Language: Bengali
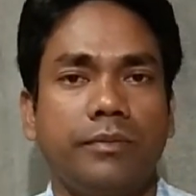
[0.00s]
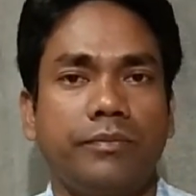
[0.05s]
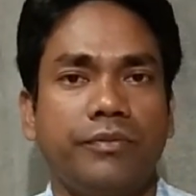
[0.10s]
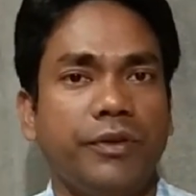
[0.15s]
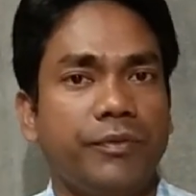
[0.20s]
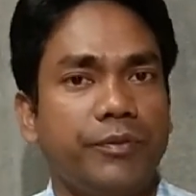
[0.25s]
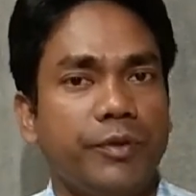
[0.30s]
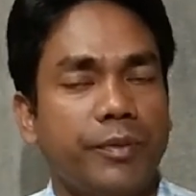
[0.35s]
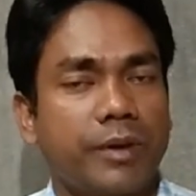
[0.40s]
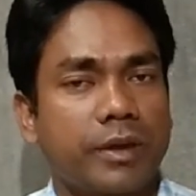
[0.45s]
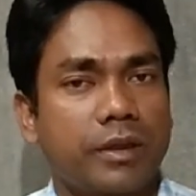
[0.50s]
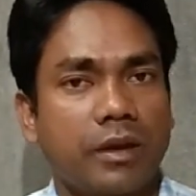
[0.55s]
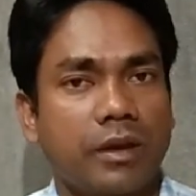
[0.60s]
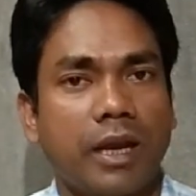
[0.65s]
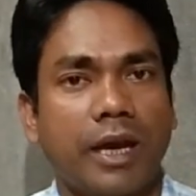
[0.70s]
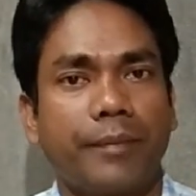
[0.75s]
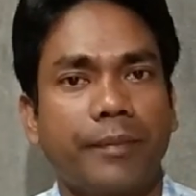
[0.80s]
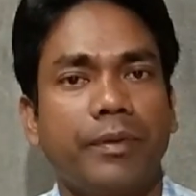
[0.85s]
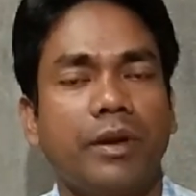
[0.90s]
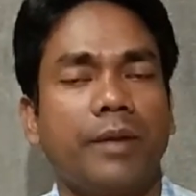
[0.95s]
ফিফটি পার্সেন্ট
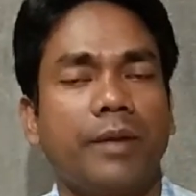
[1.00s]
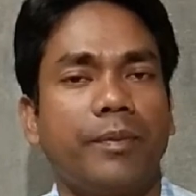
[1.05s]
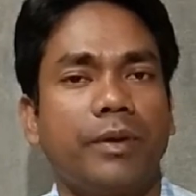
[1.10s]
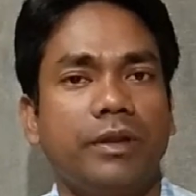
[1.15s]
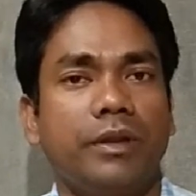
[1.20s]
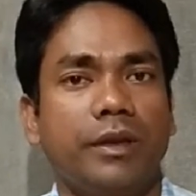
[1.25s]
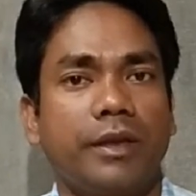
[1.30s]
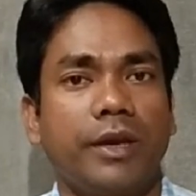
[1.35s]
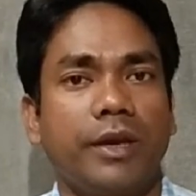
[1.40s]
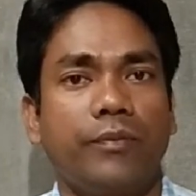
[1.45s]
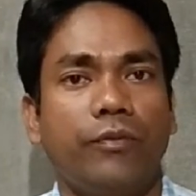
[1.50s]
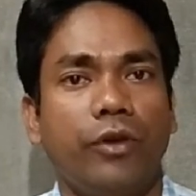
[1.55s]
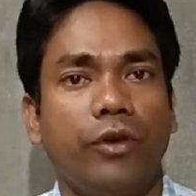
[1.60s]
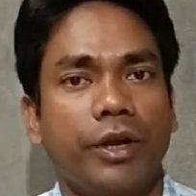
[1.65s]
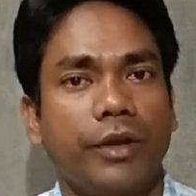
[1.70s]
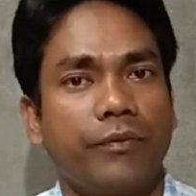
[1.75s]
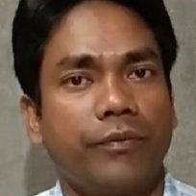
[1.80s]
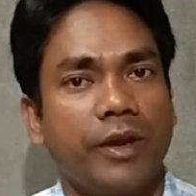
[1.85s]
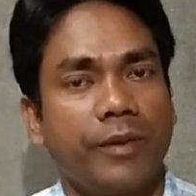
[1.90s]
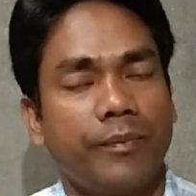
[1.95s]
লাগবে না আপনাদেরকে
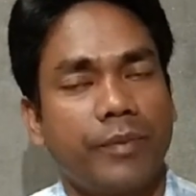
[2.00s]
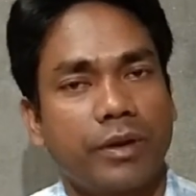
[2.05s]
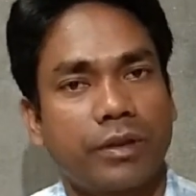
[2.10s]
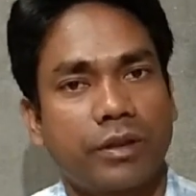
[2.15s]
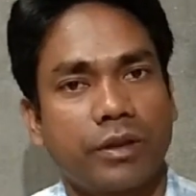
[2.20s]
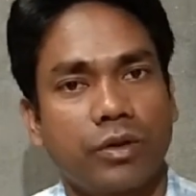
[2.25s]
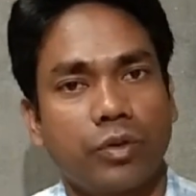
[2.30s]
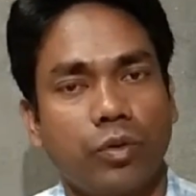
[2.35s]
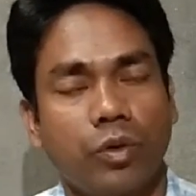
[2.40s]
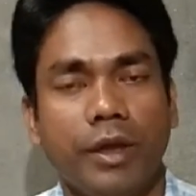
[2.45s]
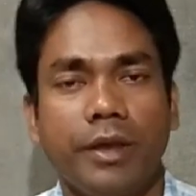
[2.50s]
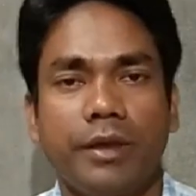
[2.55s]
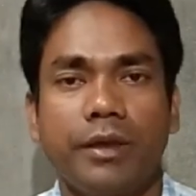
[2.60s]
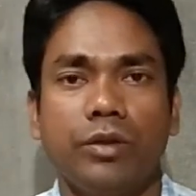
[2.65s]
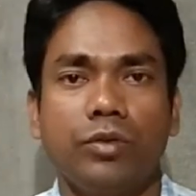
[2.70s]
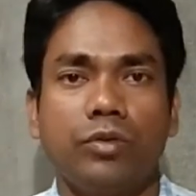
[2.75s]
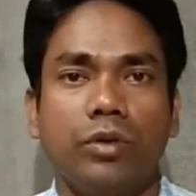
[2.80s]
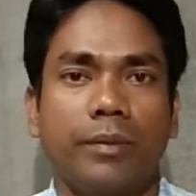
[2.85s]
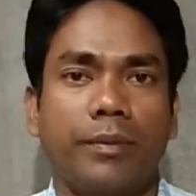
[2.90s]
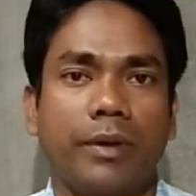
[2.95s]
ফর্টি ফাইভ পার্সেন্ট হলেই
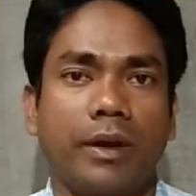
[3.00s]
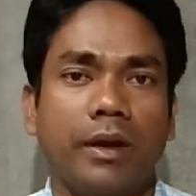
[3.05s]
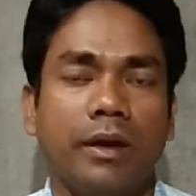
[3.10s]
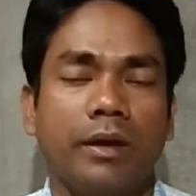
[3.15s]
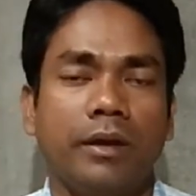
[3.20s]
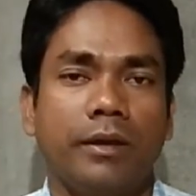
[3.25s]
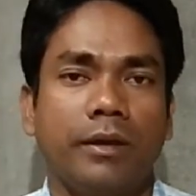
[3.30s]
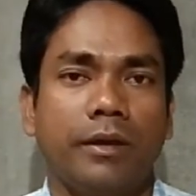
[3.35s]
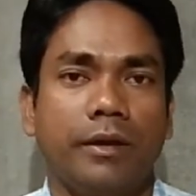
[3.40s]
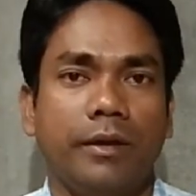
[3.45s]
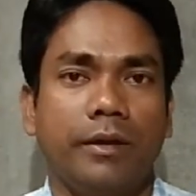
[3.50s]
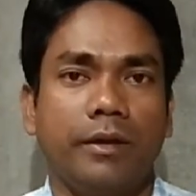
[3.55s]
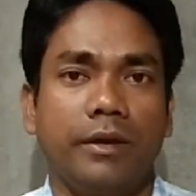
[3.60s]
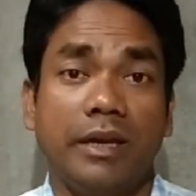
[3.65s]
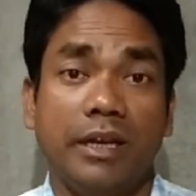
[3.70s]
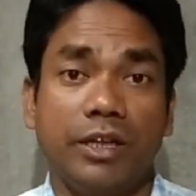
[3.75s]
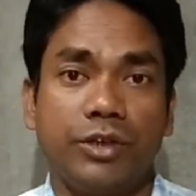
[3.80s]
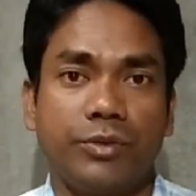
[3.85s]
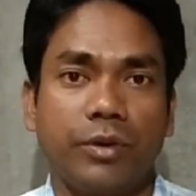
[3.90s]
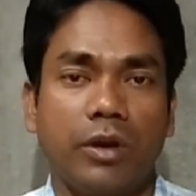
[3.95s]
কিন্তু আপনারা
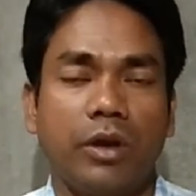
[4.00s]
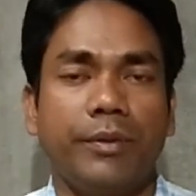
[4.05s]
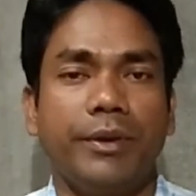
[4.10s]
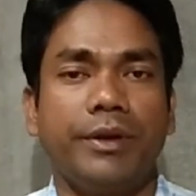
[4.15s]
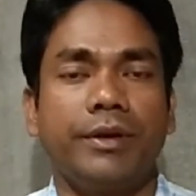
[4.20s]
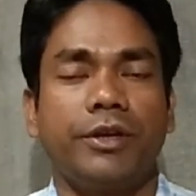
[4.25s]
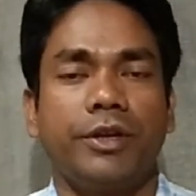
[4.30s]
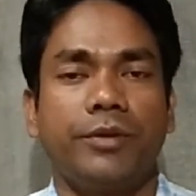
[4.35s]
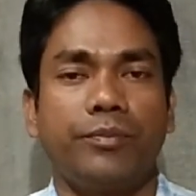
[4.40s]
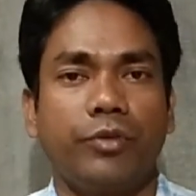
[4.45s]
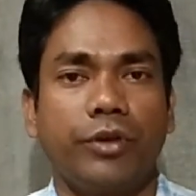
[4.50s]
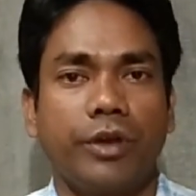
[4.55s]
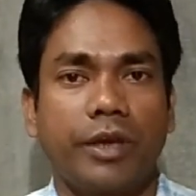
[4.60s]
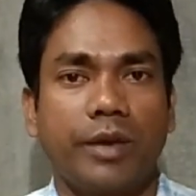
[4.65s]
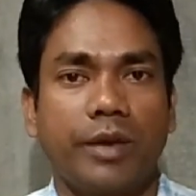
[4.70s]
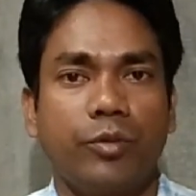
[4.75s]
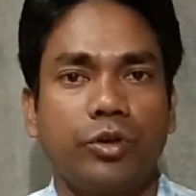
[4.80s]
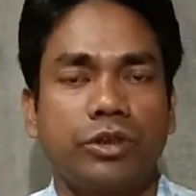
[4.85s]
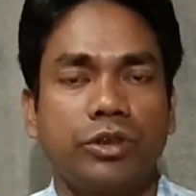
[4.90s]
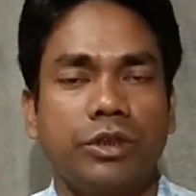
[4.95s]
এলিজিবল হবেন টেট
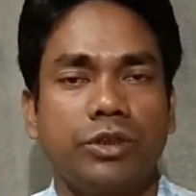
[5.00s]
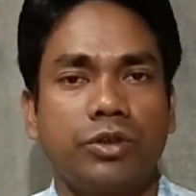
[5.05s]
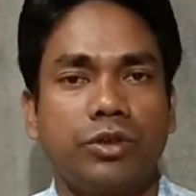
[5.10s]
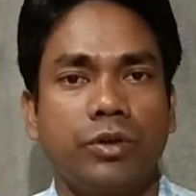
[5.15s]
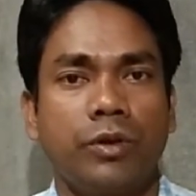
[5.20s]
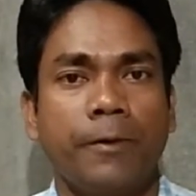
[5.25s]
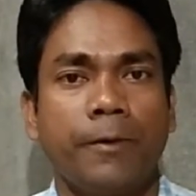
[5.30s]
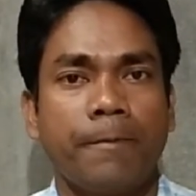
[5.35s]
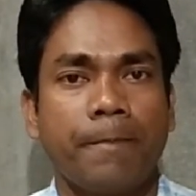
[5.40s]
পরীক্ষায় বসার জন্য